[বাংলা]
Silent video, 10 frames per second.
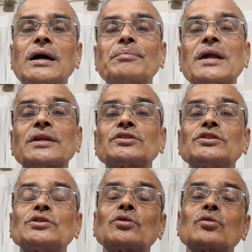আমরা
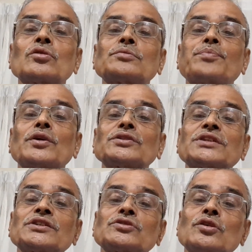চিররোগ
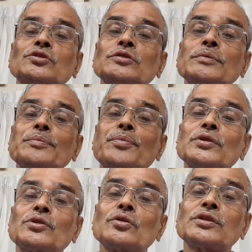পঞ্চাশ সশতম
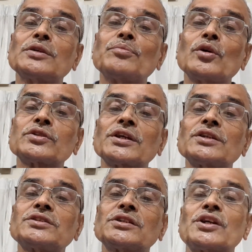পদ্ধতি মতে
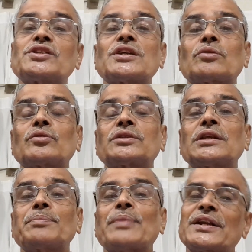চিকিৎসা
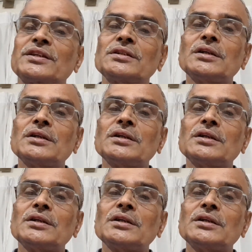করতে পারি